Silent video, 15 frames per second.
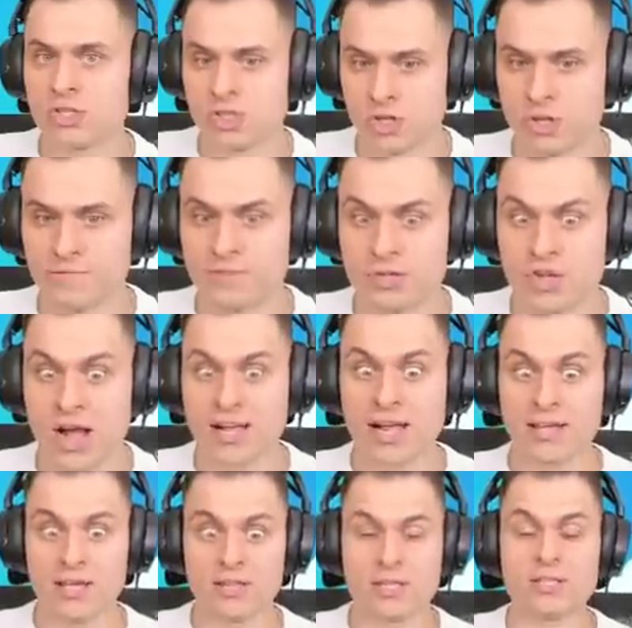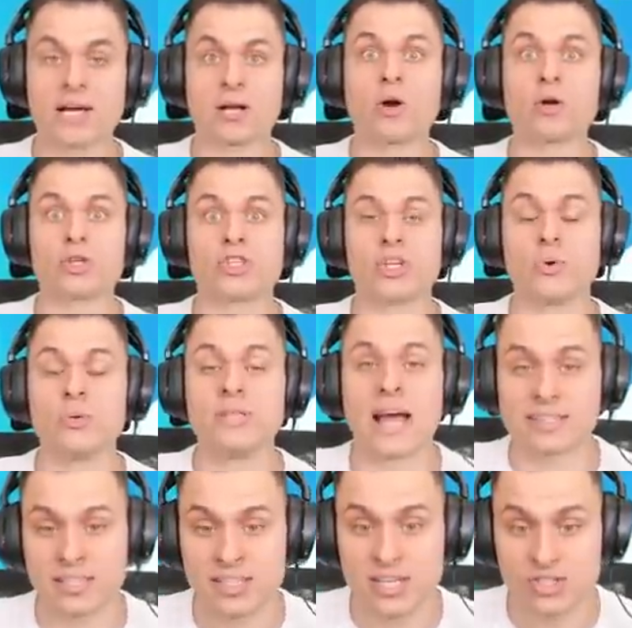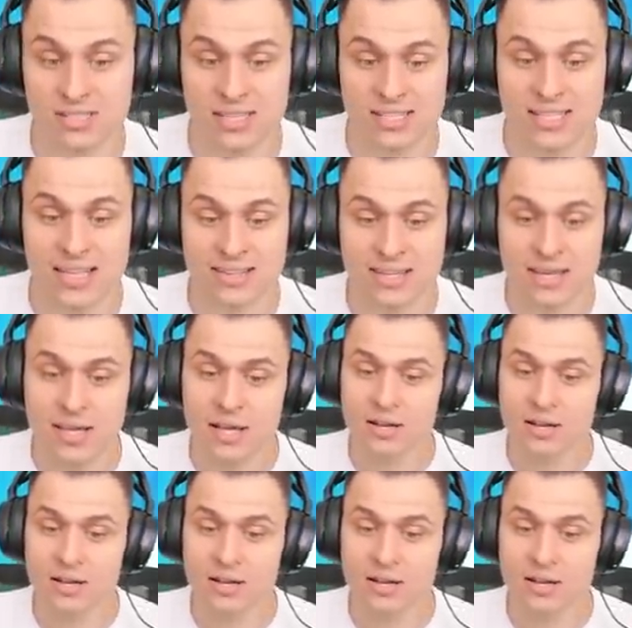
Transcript: stoi w krzakach i ty na kogoś się natkniesz, niestety,